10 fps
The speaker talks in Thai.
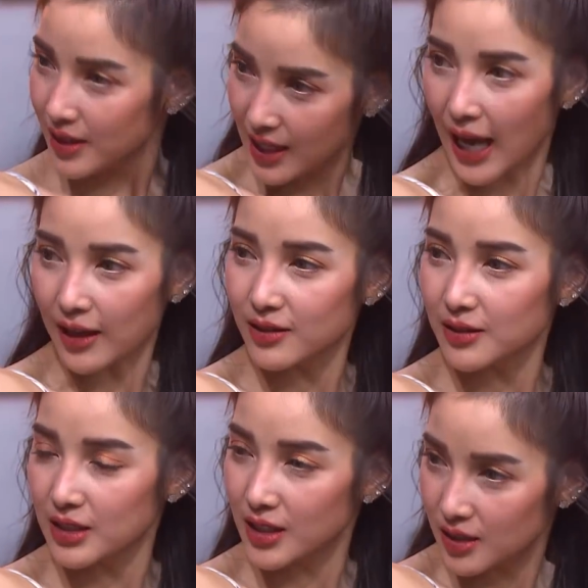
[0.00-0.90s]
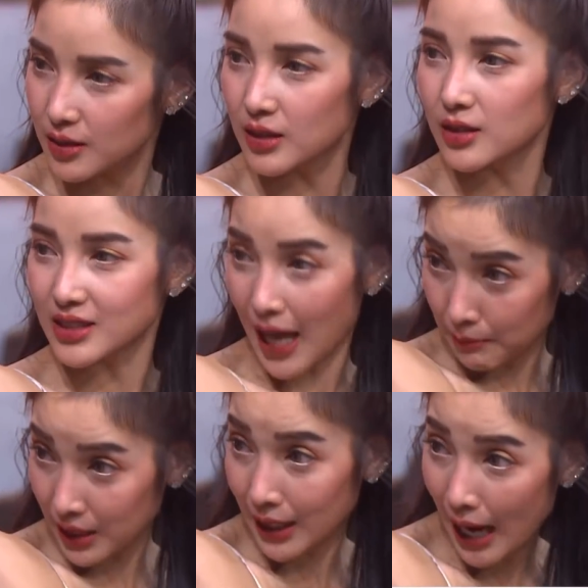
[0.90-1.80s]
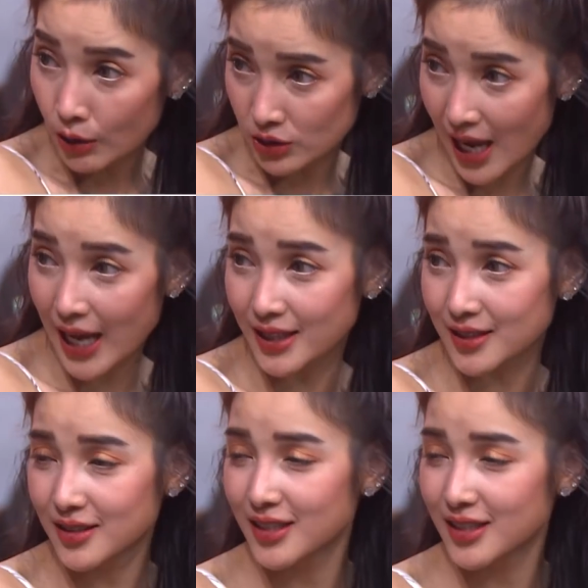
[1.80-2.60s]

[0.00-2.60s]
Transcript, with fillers: เนี่ยนี่คือสามีเก่าฉัน